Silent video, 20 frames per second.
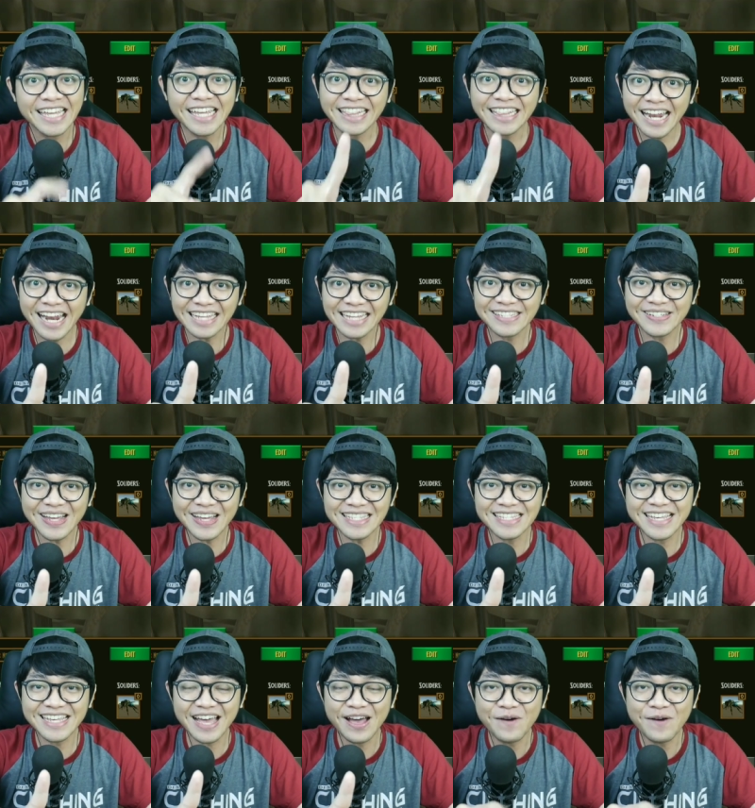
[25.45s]
kita langsung
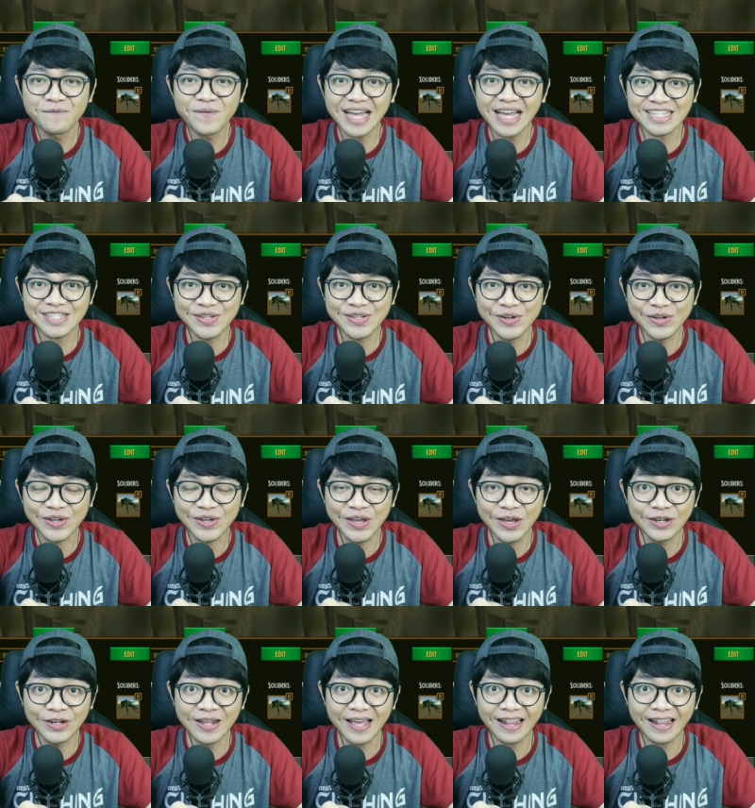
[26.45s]
aja masuk ke